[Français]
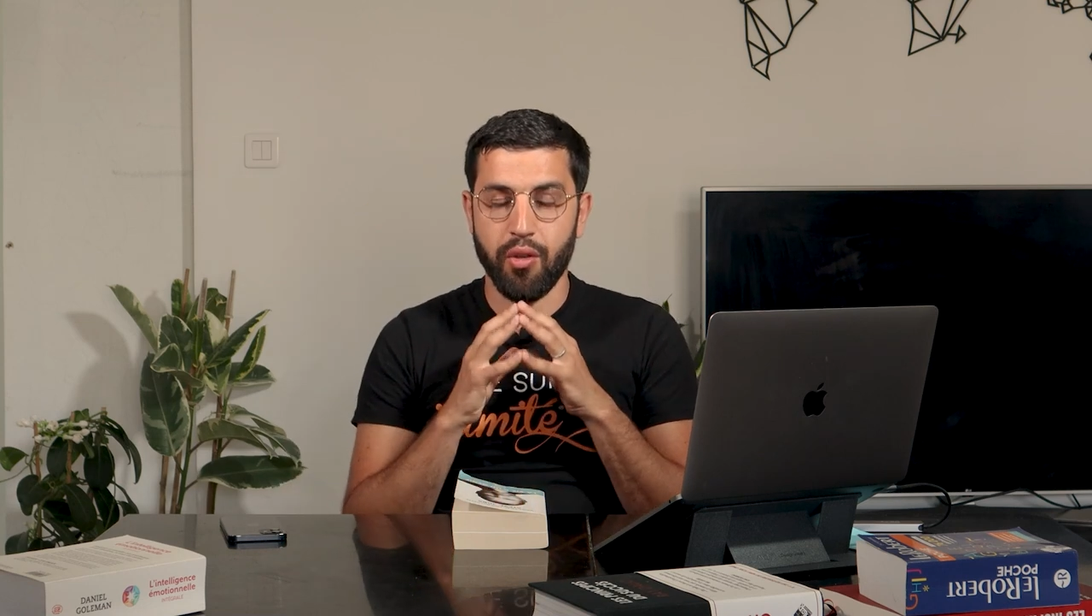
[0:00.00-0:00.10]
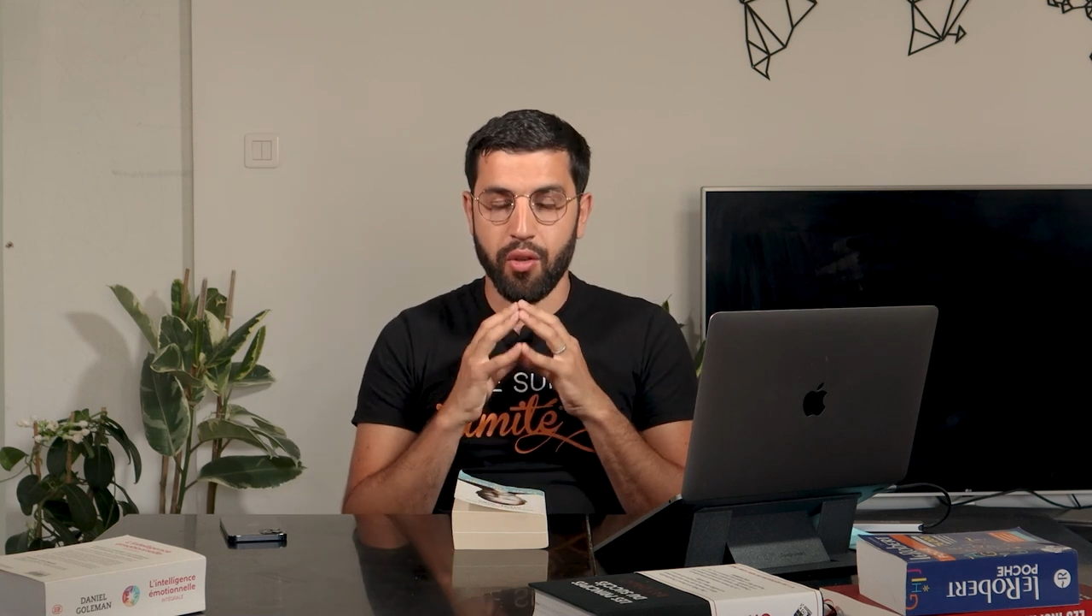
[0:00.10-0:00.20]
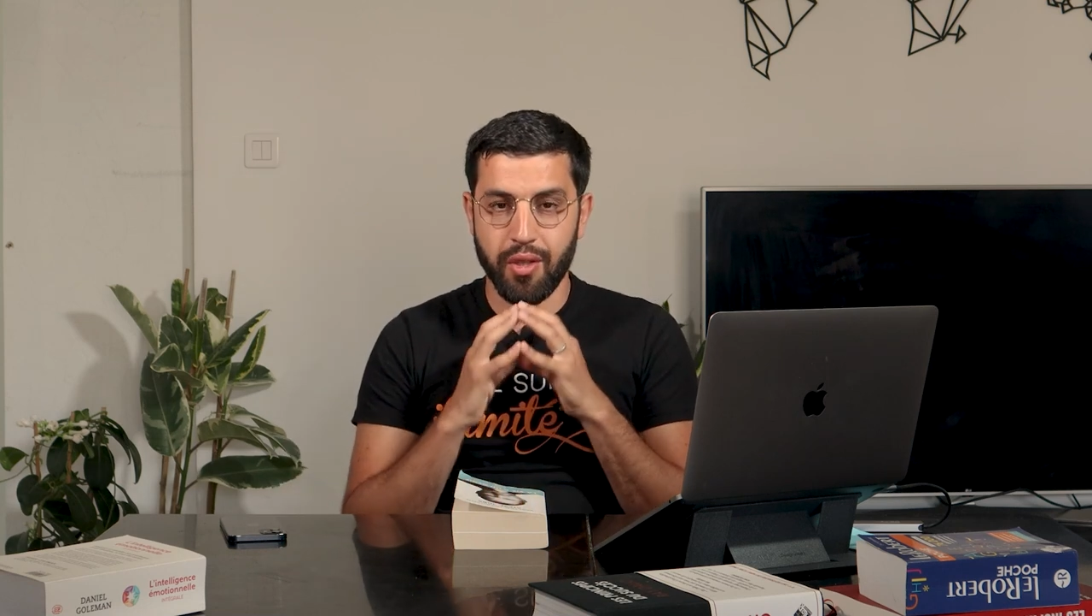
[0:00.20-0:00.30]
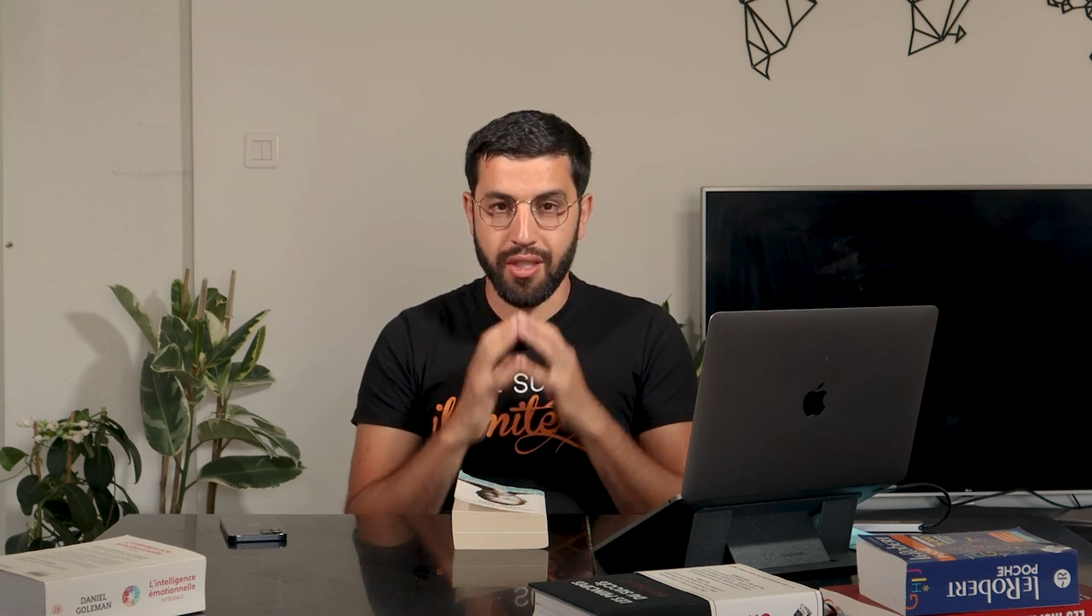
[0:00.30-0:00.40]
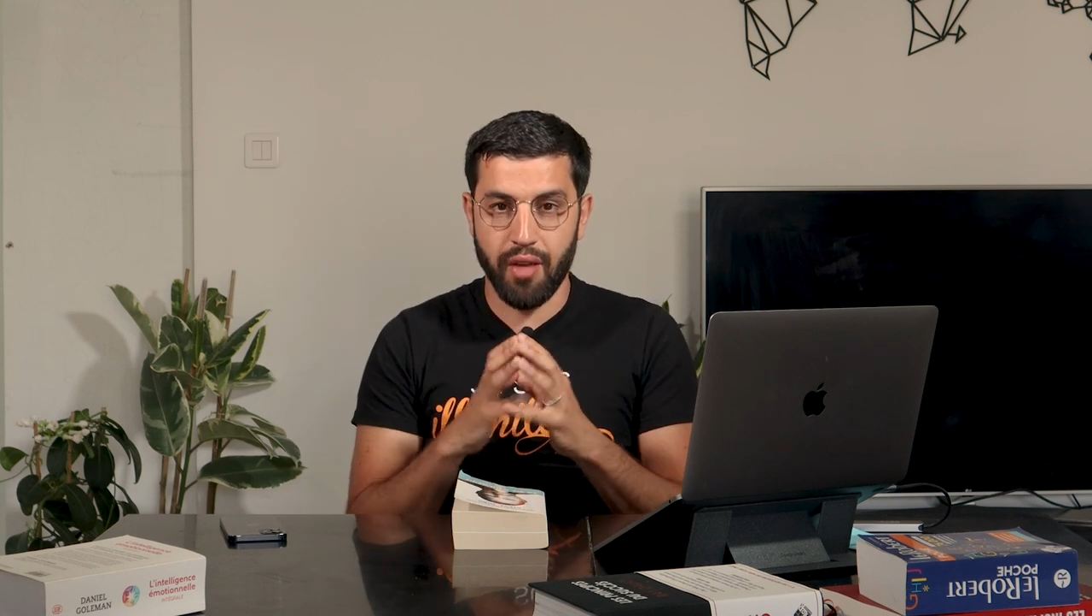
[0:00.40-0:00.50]

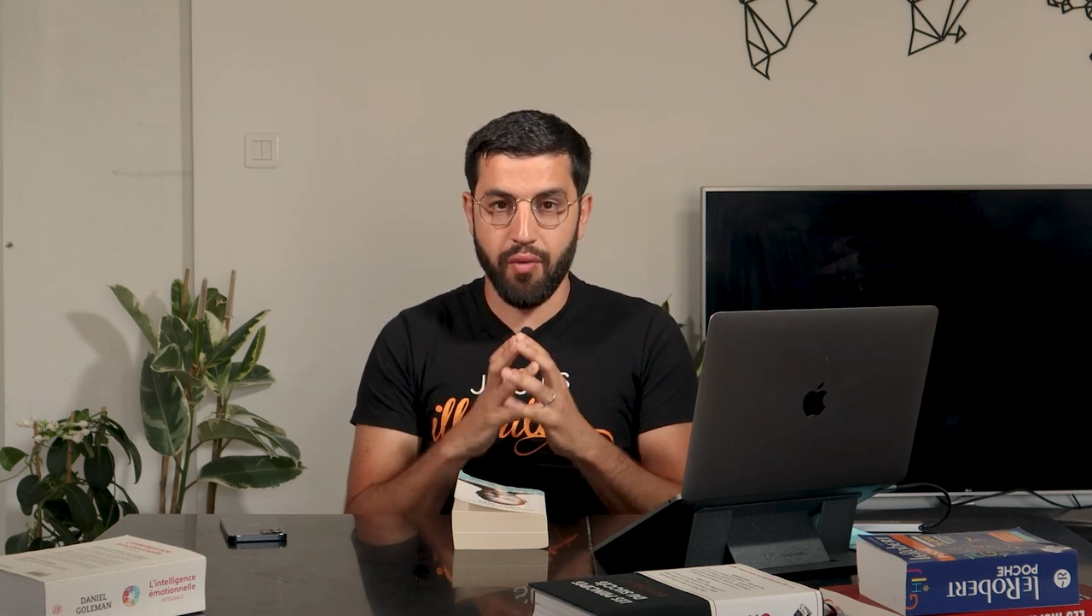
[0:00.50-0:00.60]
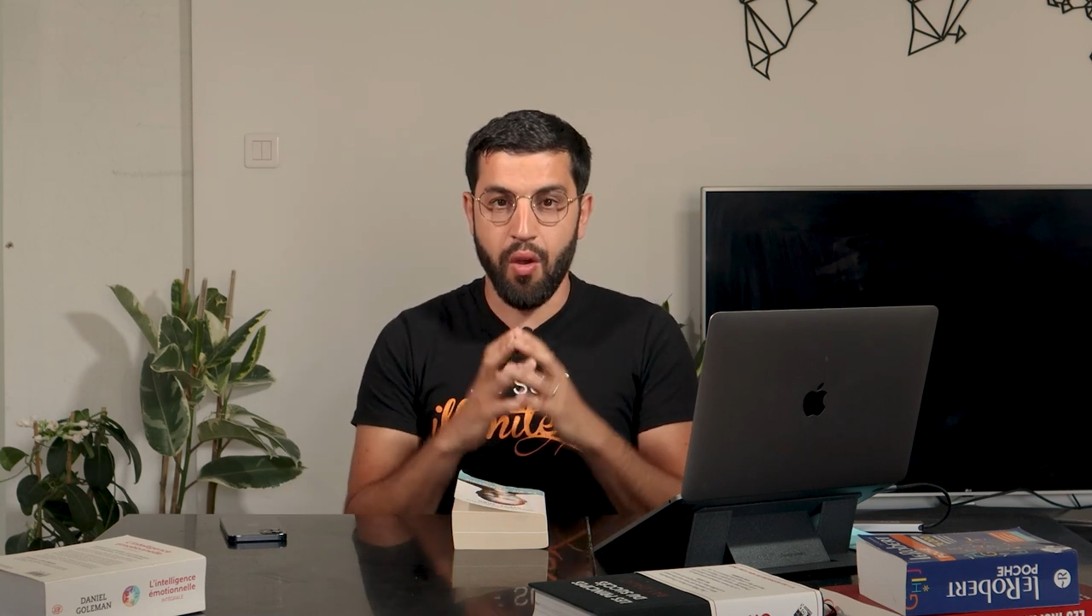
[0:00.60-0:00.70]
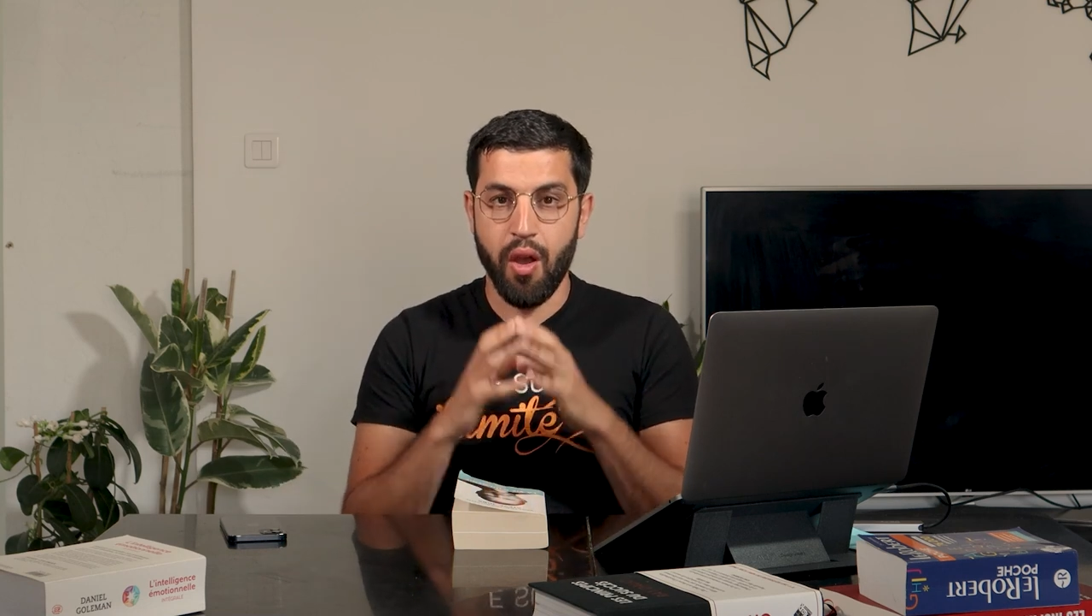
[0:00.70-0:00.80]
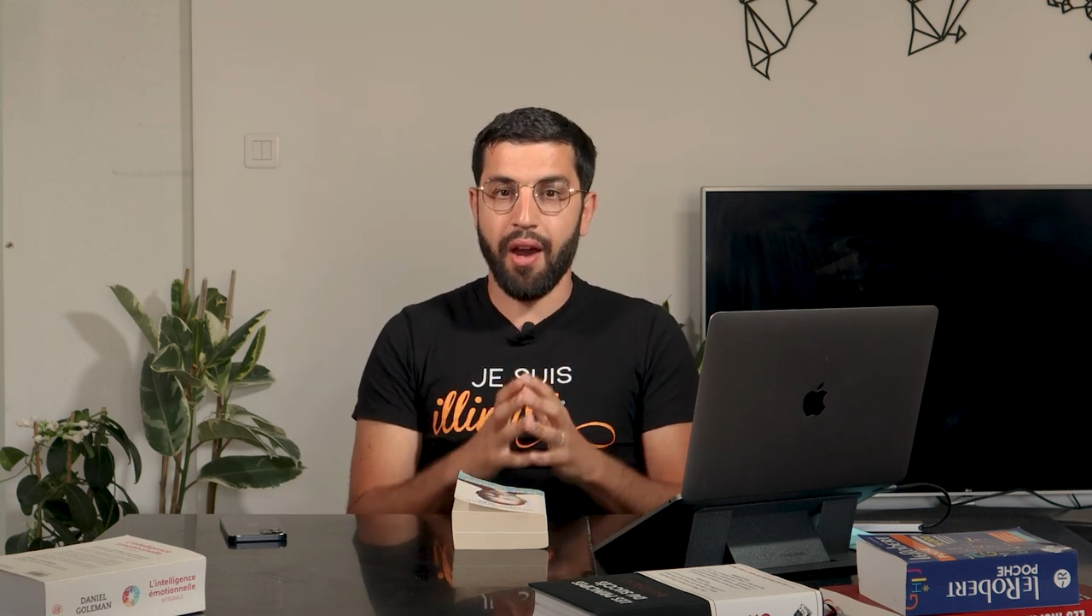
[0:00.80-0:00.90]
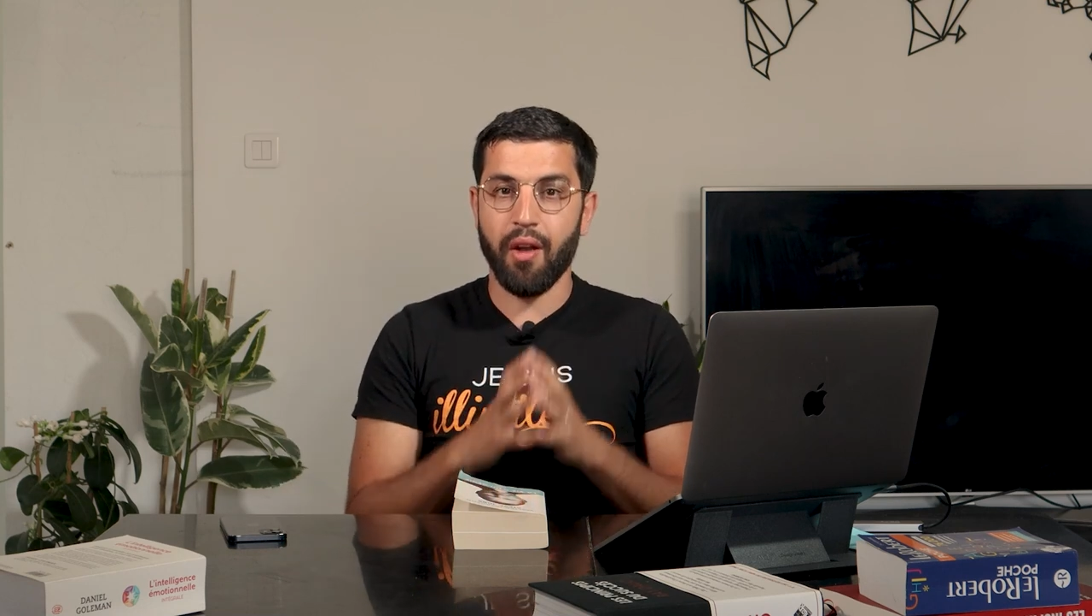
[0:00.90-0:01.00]
notre cerveau
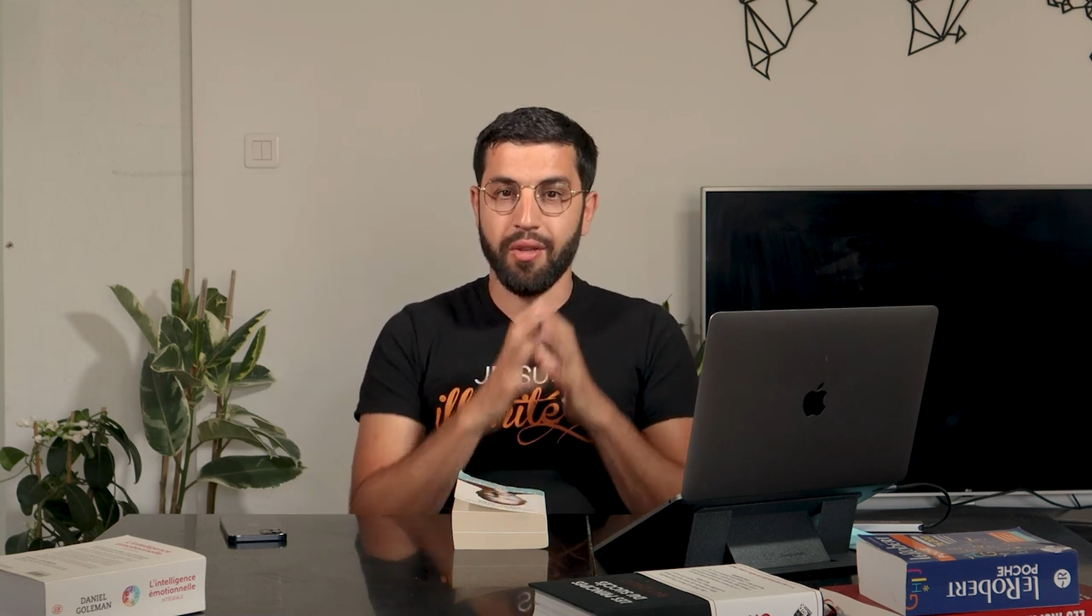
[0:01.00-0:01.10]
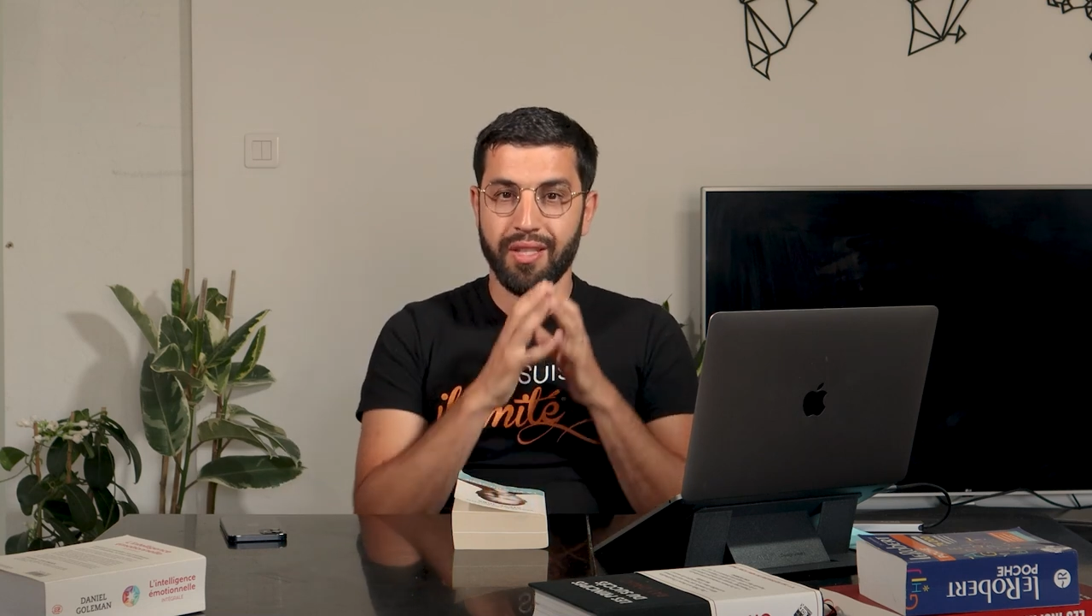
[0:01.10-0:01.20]
par le